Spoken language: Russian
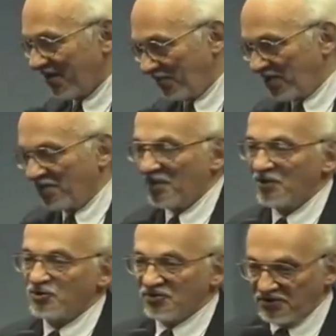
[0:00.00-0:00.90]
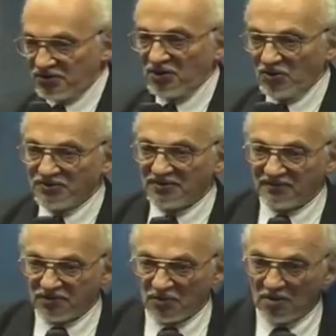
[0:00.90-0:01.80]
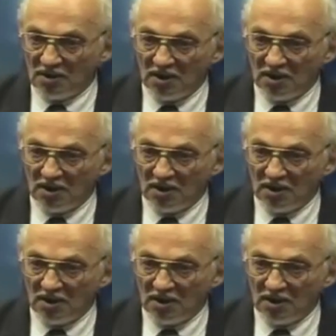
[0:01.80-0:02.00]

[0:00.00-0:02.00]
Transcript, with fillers: Я понимаю, что это серьезно все.